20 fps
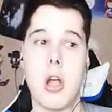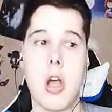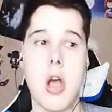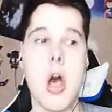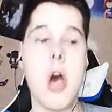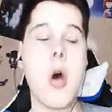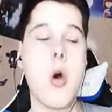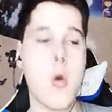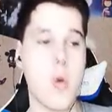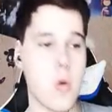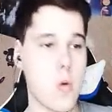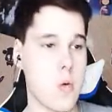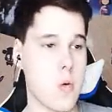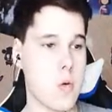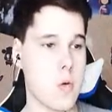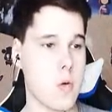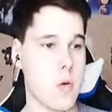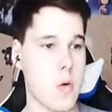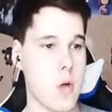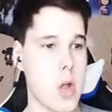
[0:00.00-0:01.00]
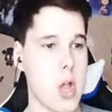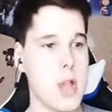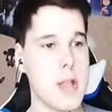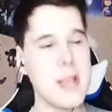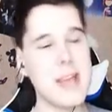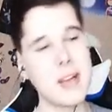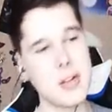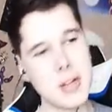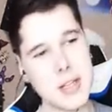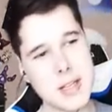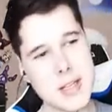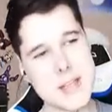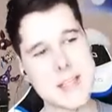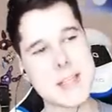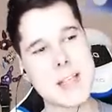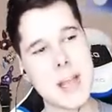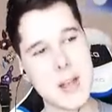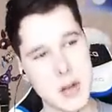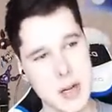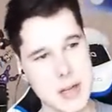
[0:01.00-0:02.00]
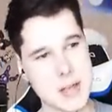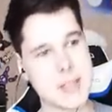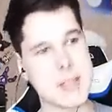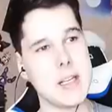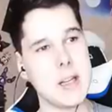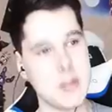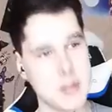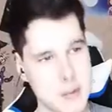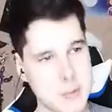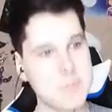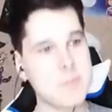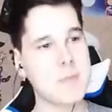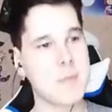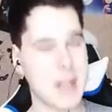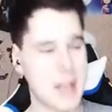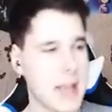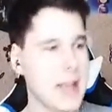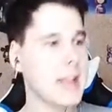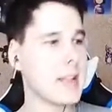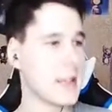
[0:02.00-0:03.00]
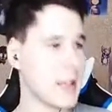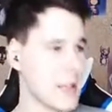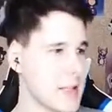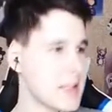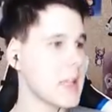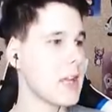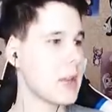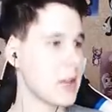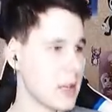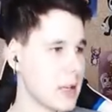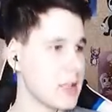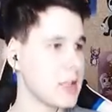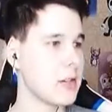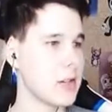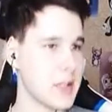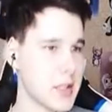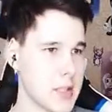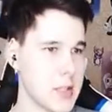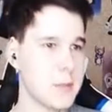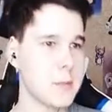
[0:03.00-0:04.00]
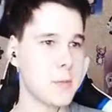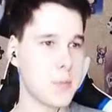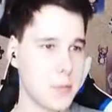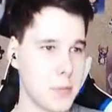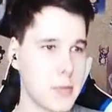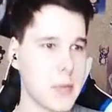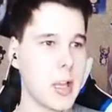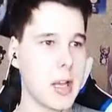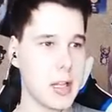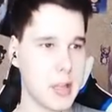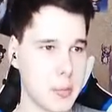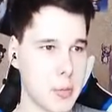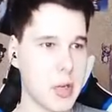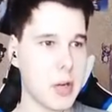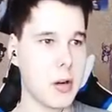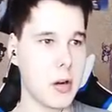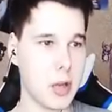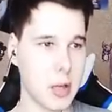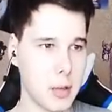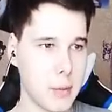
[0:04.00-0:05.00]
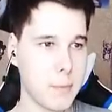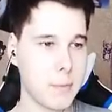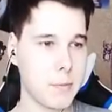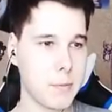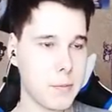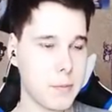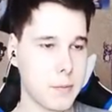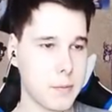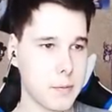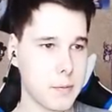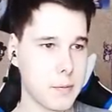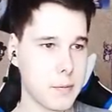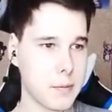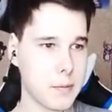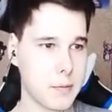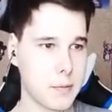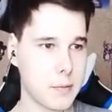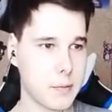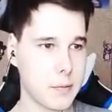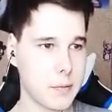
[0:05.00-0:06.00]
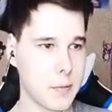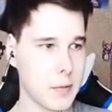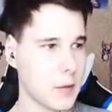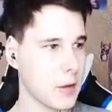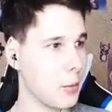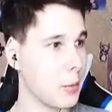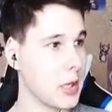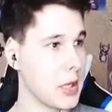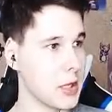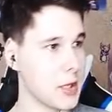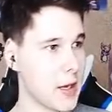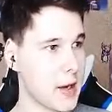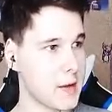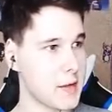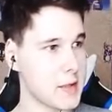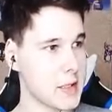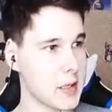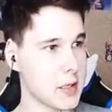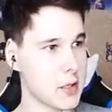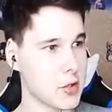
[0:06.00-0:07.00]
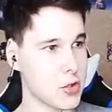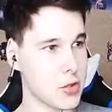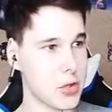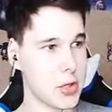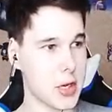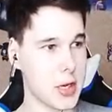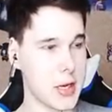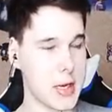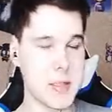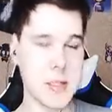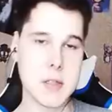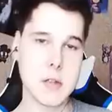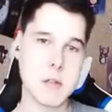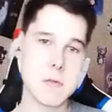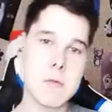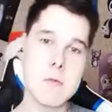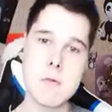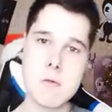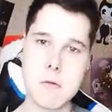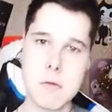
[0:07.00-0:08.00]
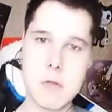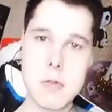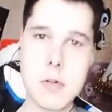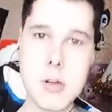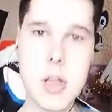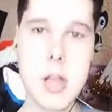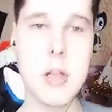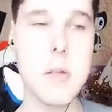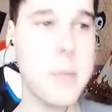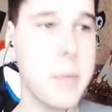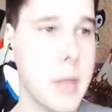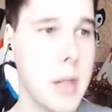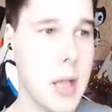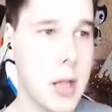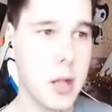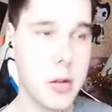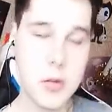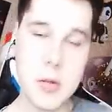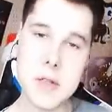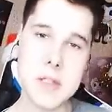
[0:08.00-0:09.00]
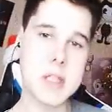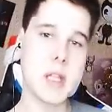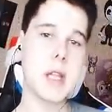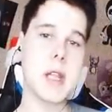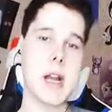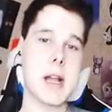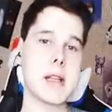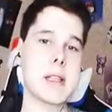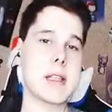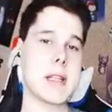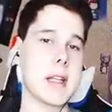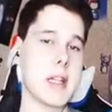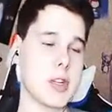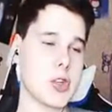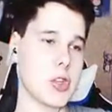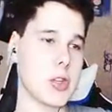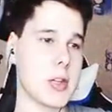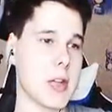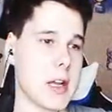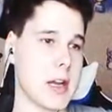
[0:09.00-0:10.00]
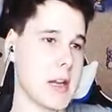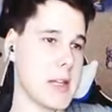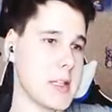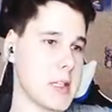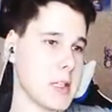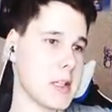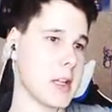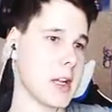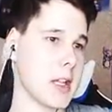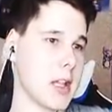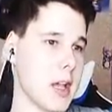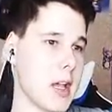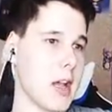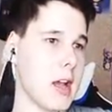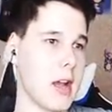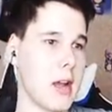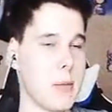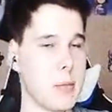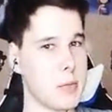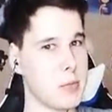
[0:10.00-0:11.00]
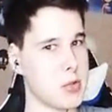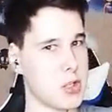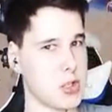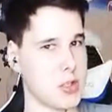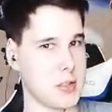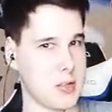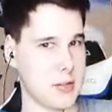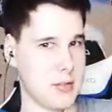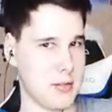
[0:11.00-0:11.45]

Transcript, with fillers: Оу. Oh. Не, ну это я знаю, как делать. Это я знаю, как делать. Это прикольно. Мне нравится, когда что-то красит. Ну, окей. Но если тебе нравится, когда что-то красит, тогда подпишись.